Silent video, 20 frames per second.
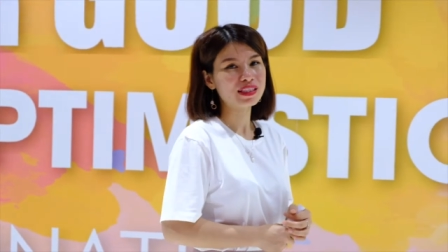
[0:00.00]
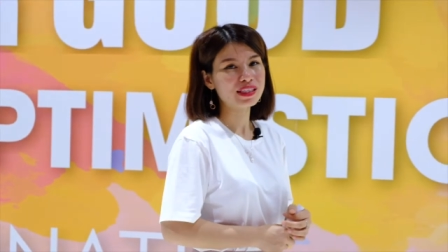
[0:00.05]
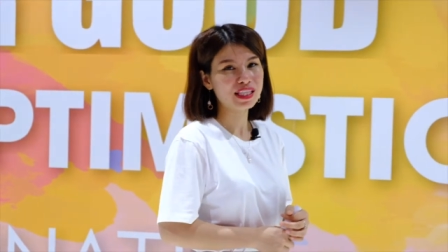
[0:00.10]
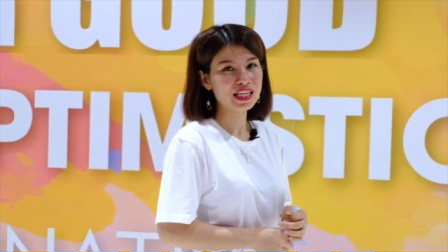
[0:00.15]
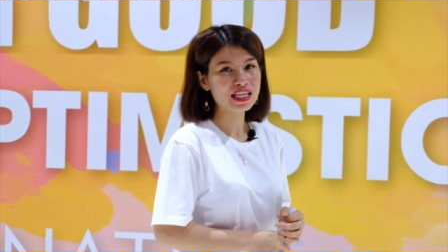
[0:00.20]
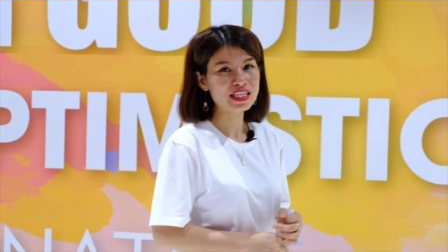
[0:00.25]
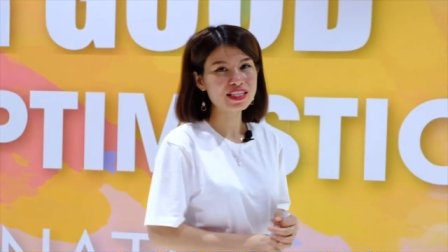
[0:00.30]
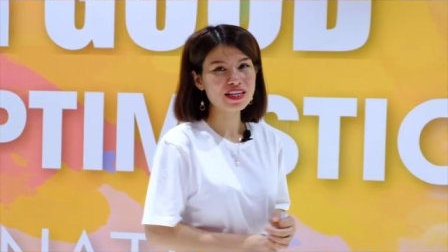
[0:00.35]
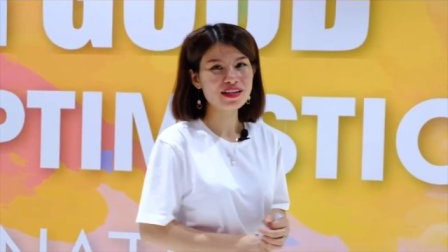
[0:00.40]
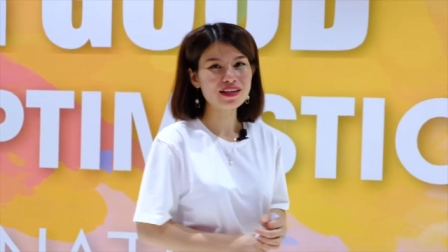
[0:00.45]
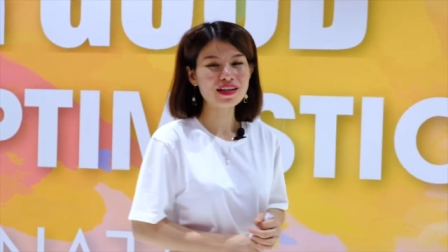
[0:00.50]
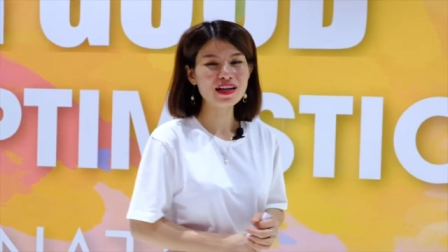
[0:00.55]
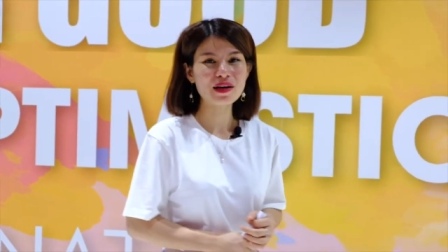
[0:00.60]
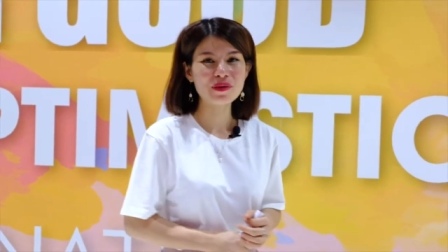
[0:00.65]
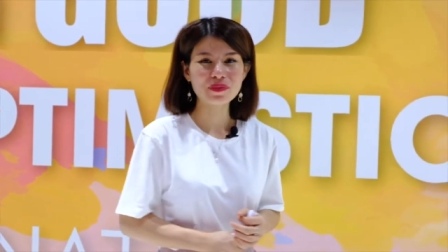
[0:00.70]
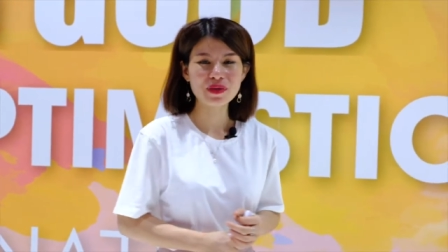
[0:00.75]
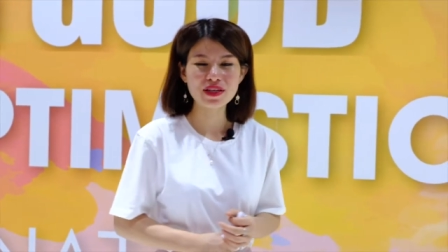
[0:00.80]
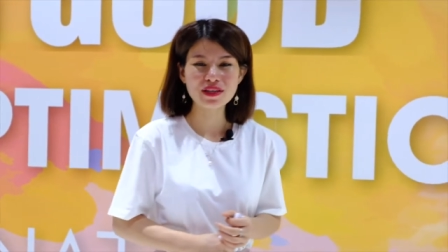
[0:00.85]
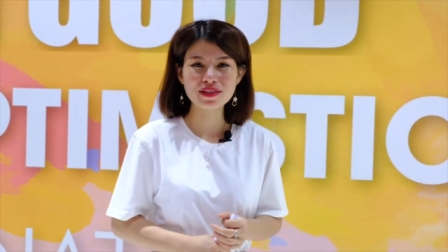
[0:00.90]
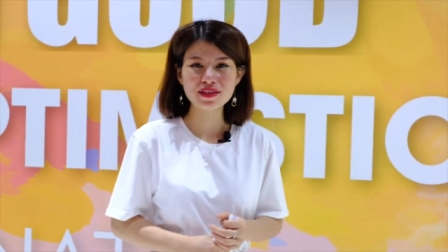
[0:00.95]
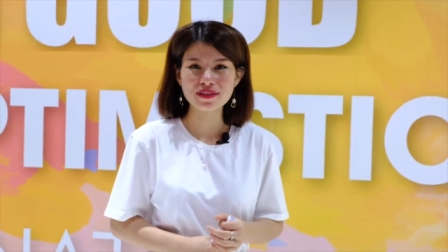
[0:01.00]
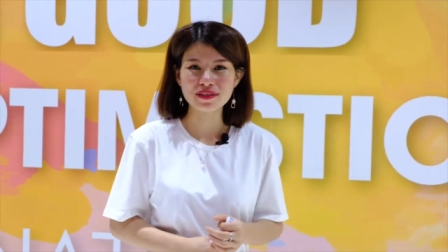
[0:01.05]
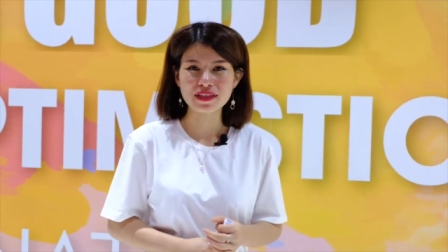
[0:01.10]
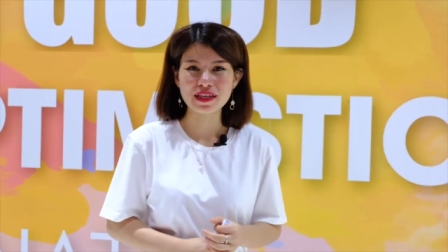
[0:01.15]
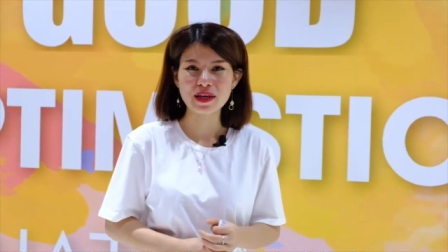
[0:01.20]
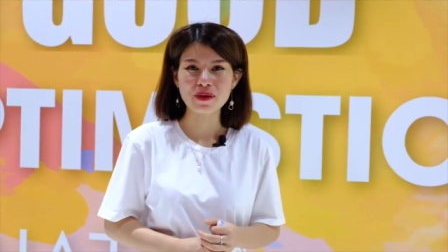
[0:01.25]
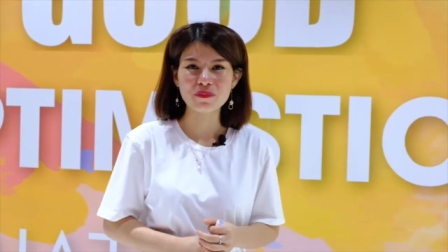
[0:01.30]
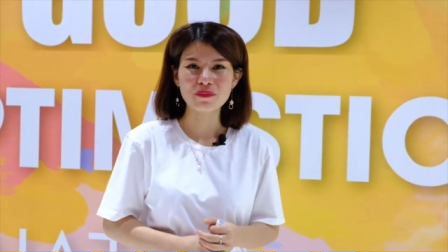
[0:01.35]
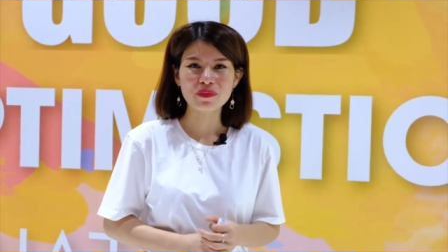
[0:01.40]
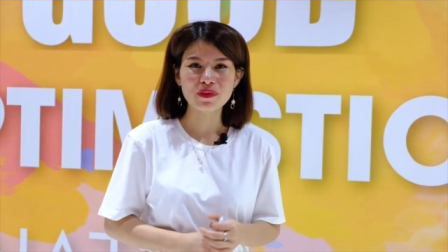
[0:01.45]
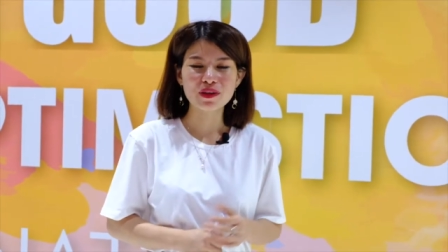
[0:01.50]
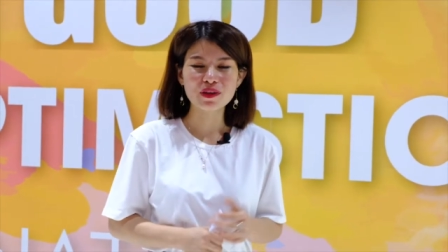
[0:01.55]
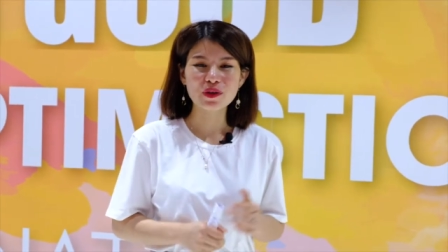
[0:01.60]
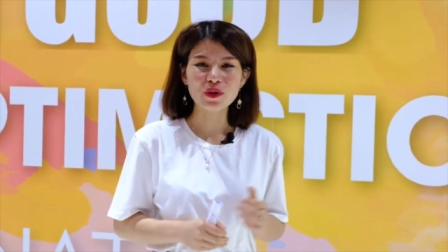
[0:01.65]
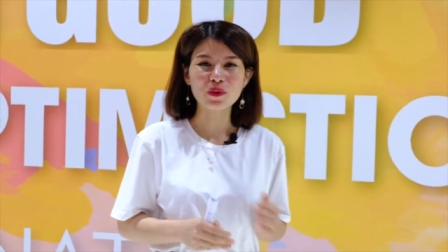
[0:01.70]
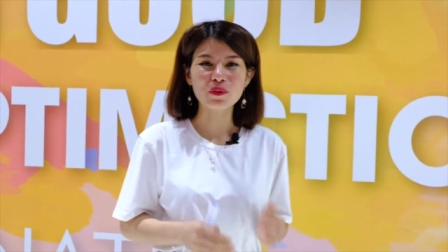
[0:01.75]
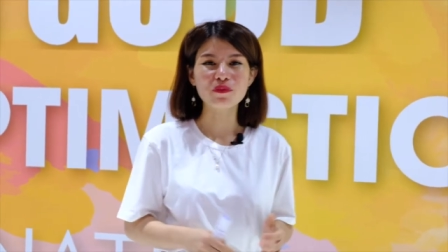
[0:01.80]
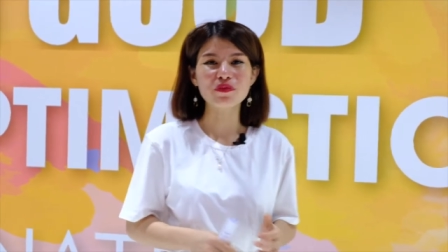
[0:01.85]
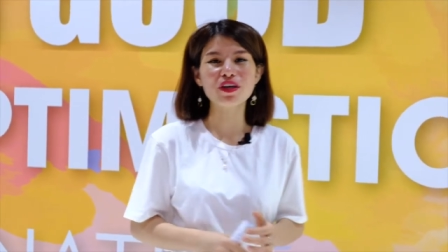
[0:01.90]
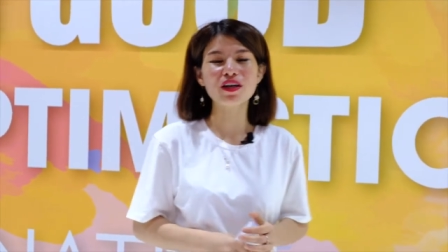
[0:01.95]
tay trắng làm nên sự nghiệp
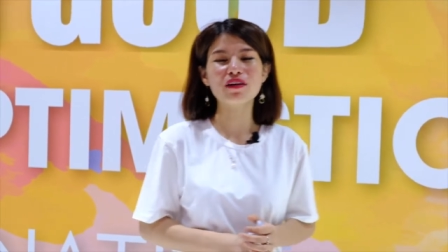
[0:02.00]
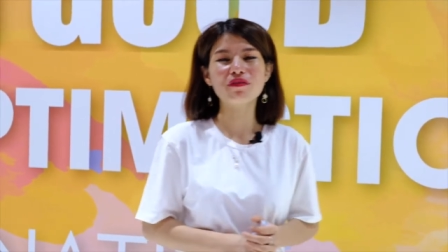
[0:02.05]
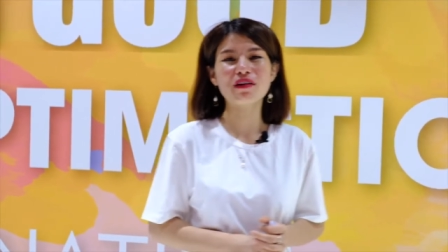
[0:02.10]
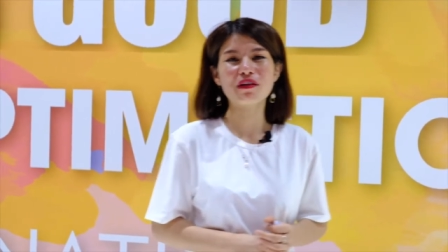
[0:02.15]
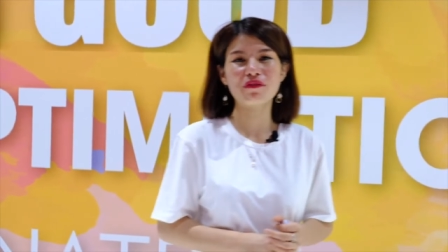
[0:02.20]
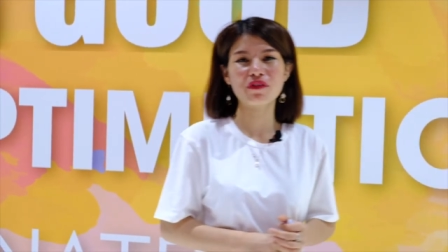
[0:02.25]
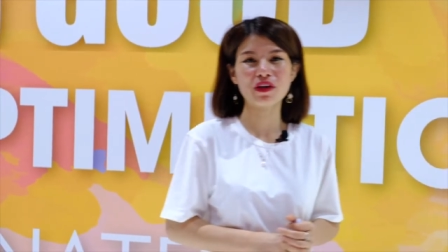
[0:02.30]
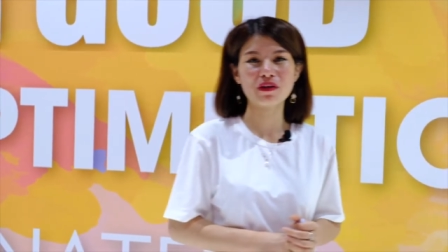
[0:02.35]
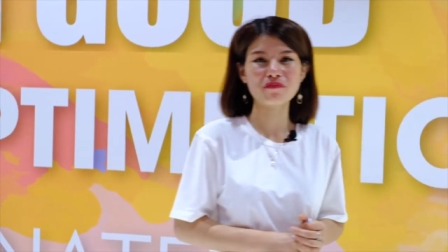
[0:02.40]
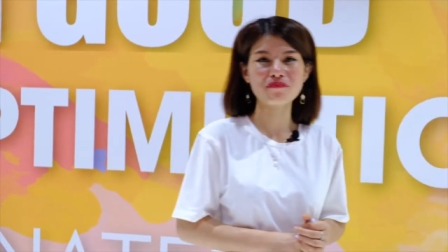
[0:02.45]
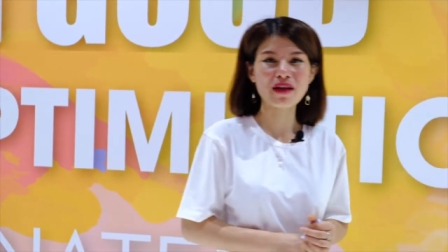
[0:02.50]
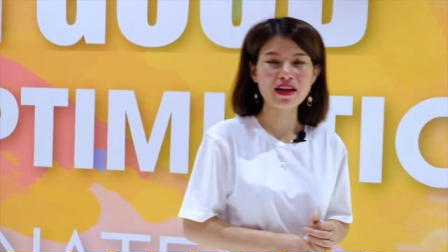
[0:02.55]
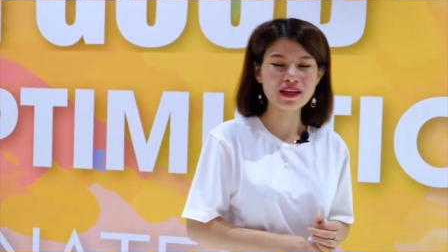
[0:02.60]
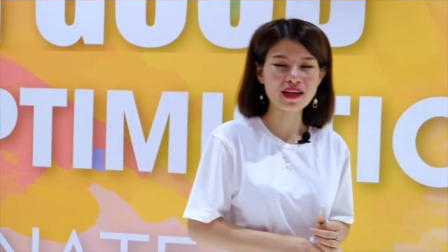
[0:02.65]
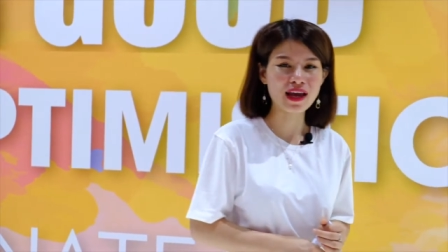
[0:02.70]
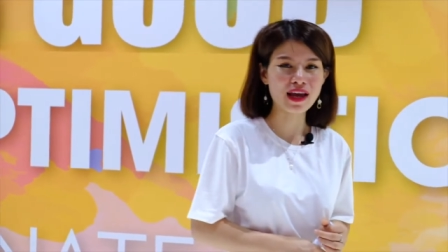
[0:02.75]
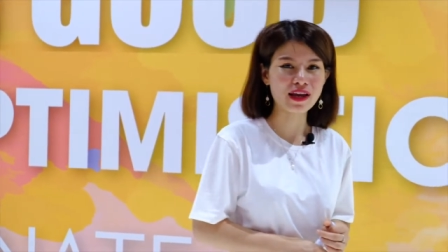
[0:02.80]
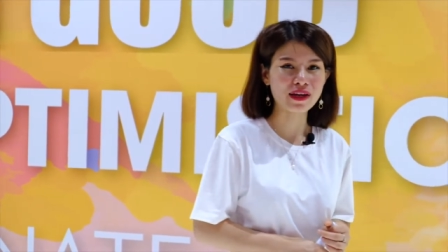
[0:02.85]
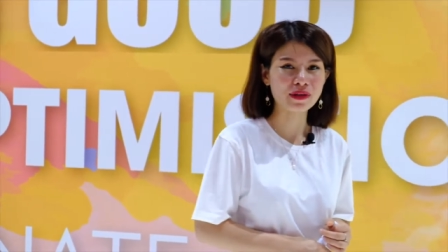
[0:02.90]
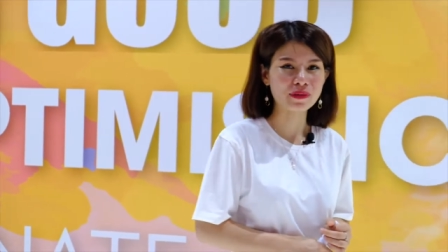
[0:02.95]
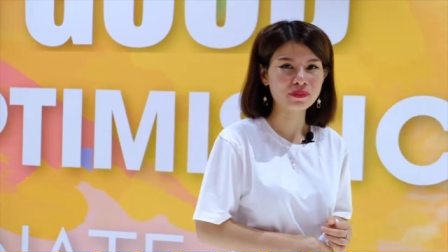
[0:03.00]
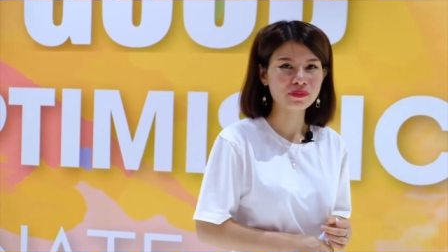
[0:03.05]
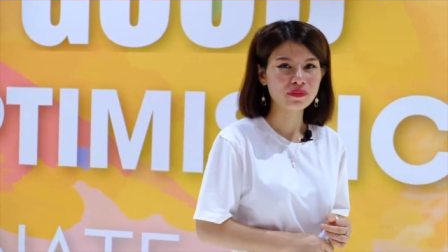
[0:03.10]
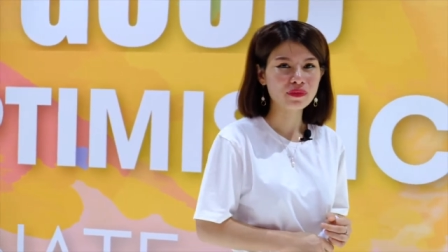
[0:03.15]
cũng nhờ vào việc bán hàng.